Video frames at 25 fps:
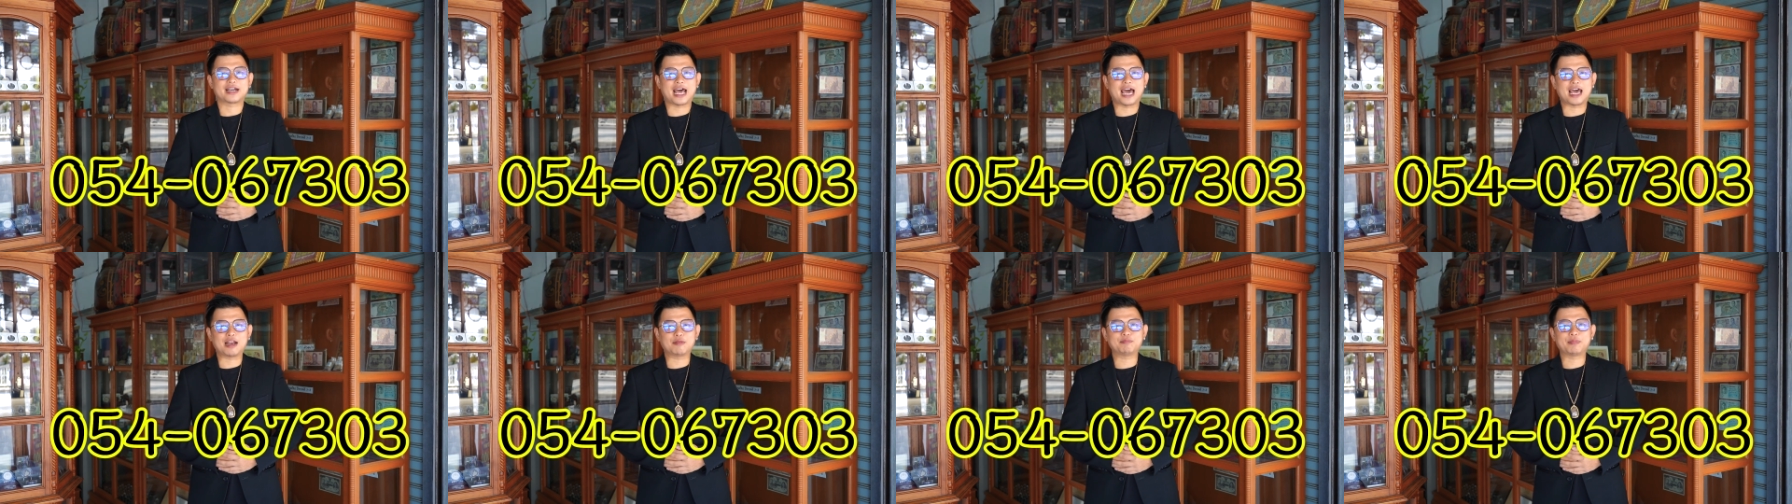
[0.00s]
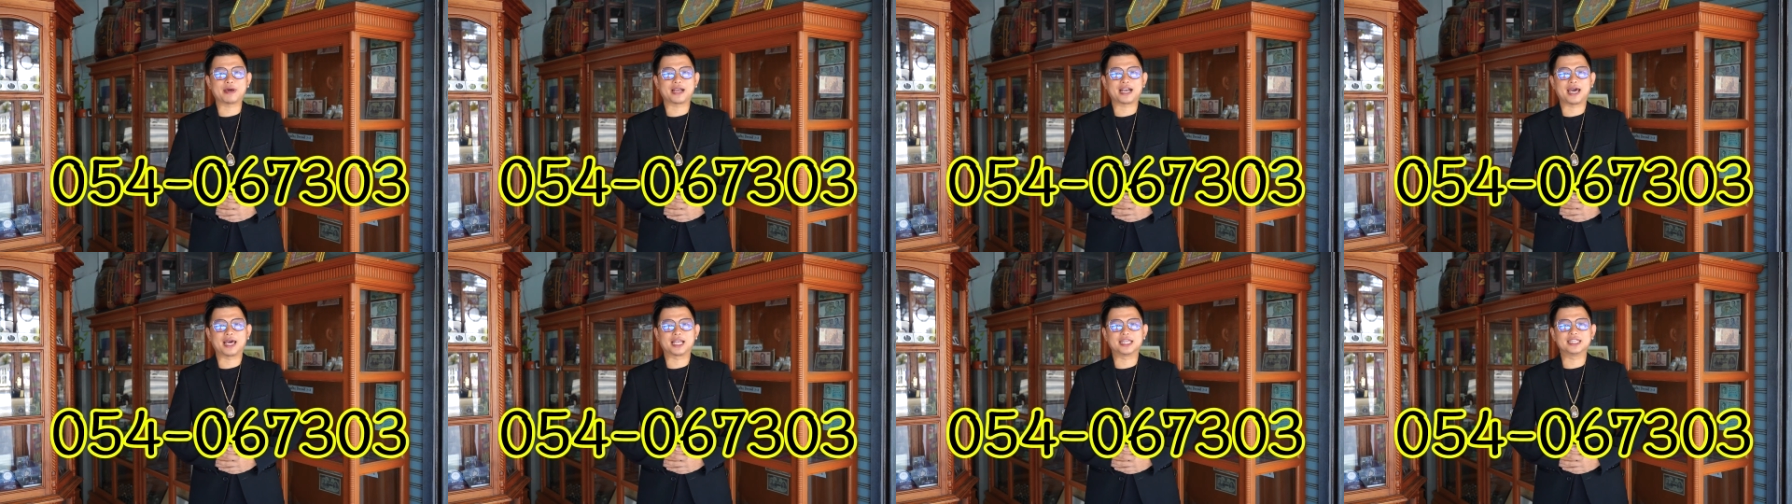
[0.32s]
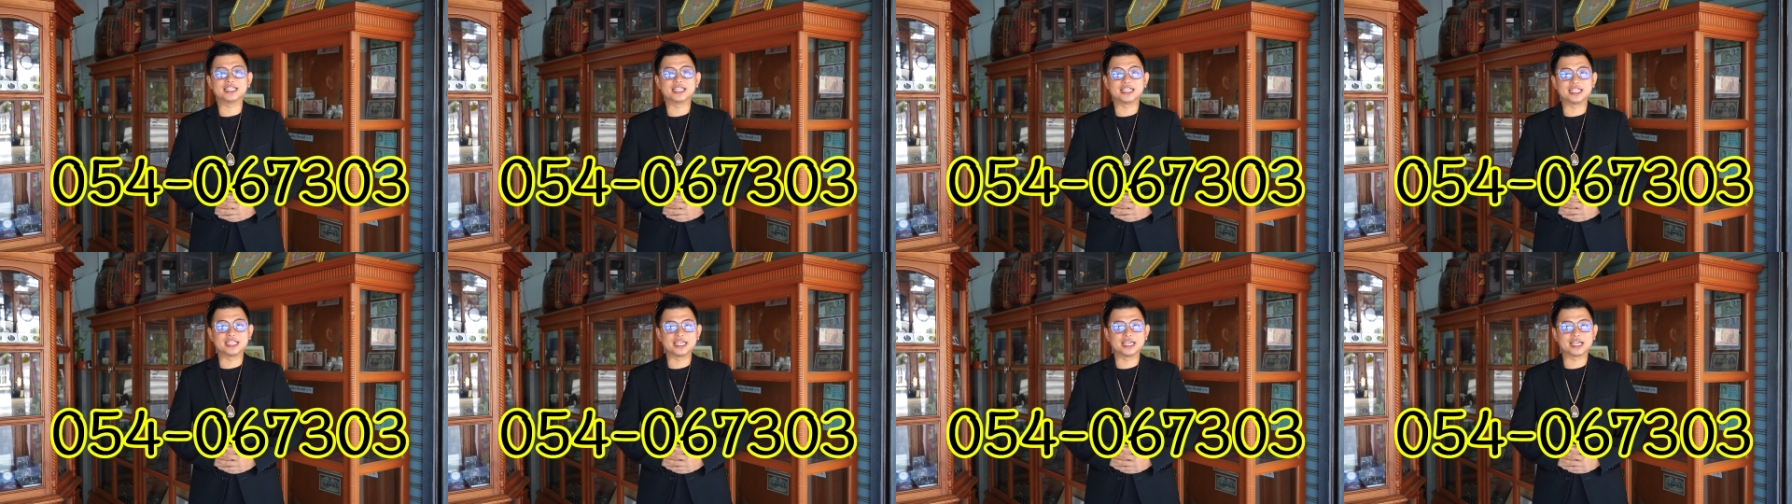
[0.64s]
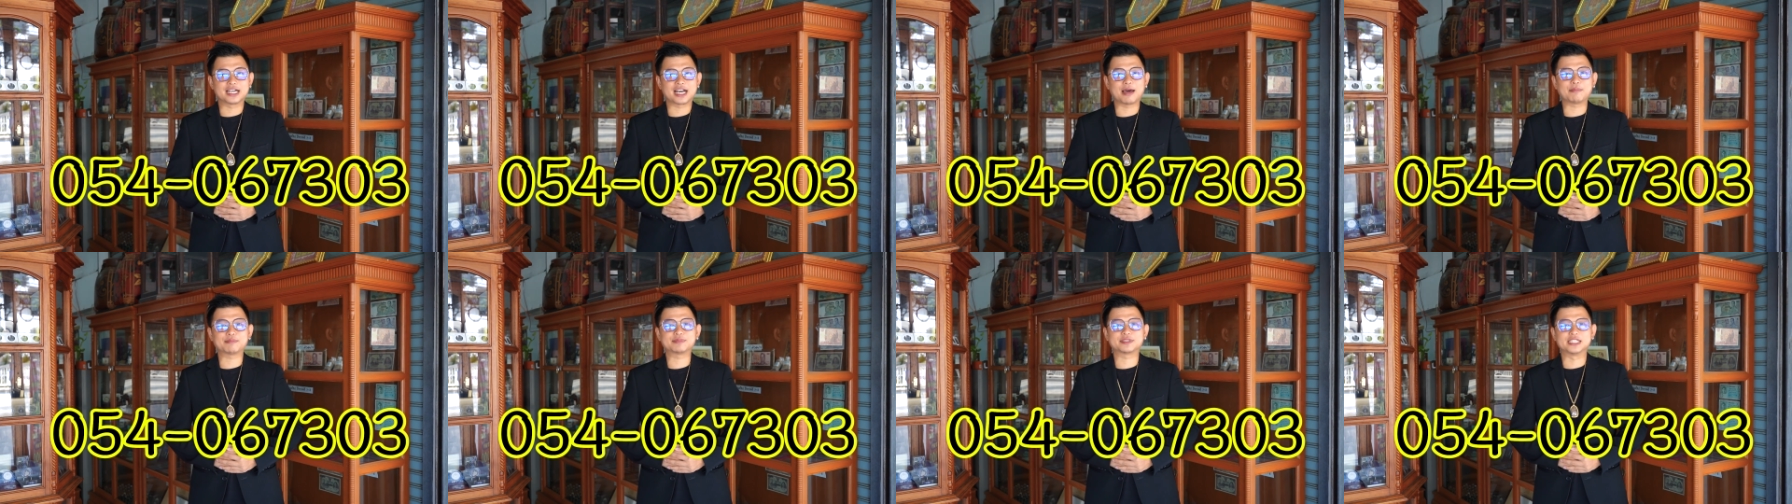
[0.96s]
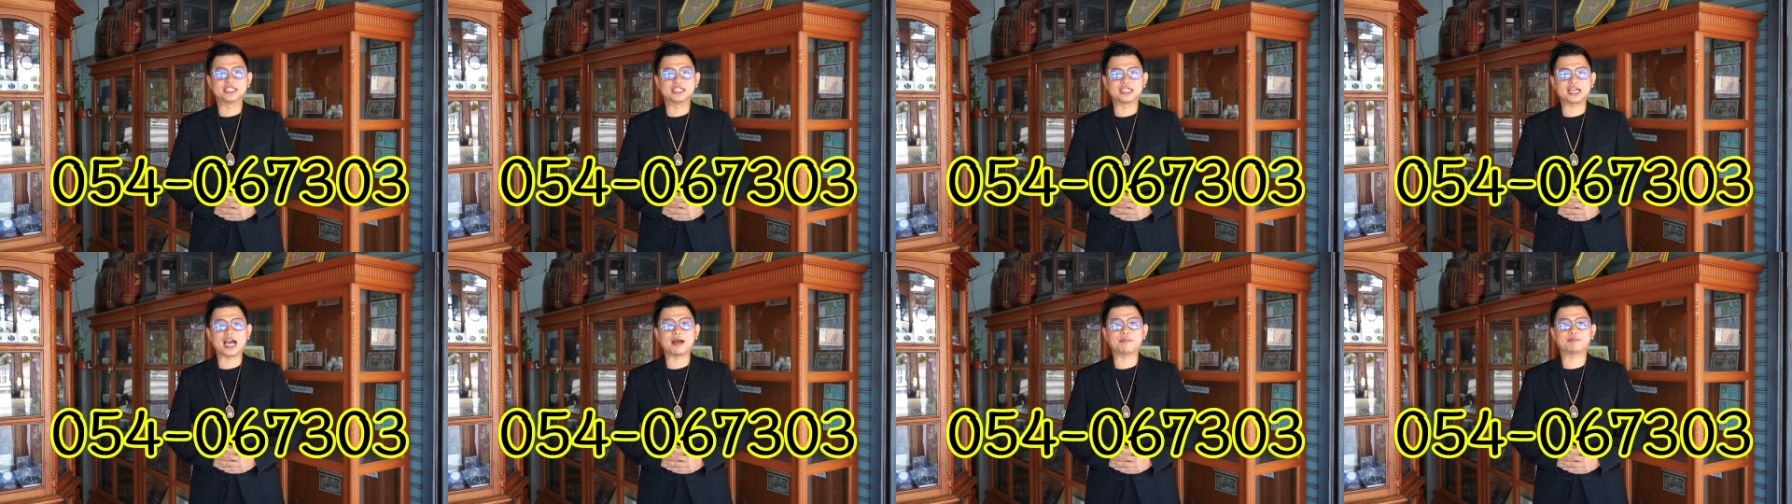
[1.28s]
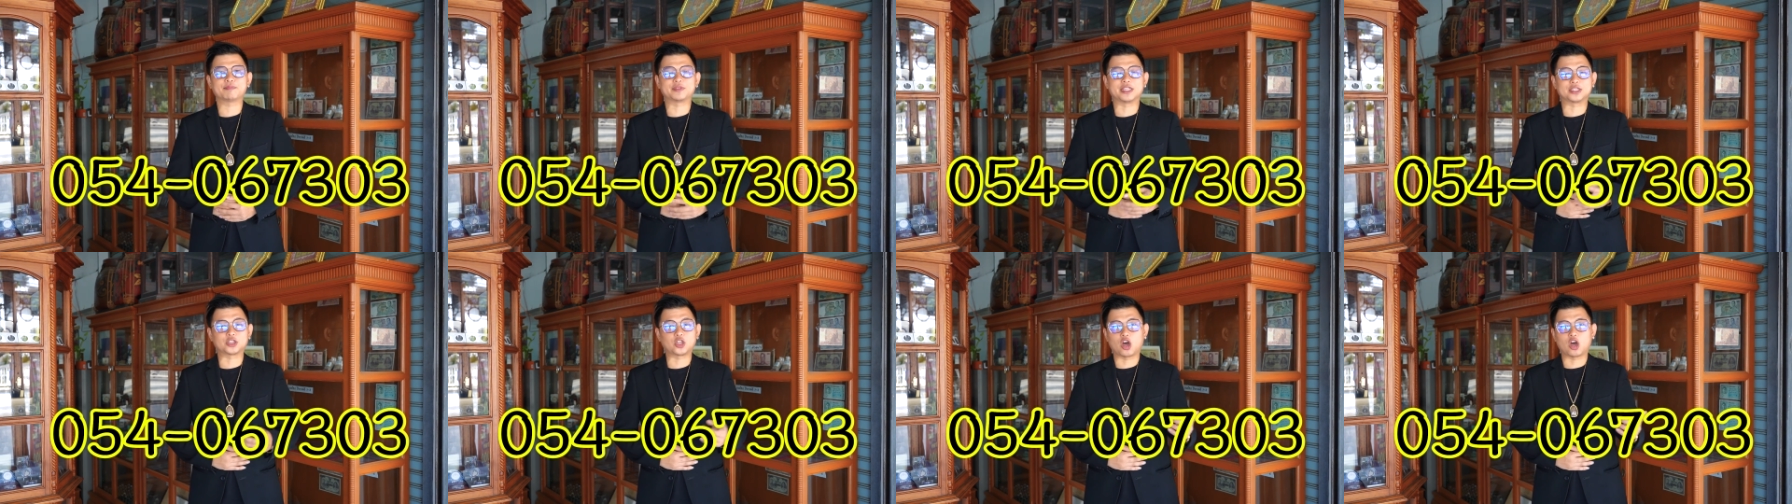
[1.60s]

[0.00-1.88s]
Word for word: ร้านปานันยินดีรับซื้อครับ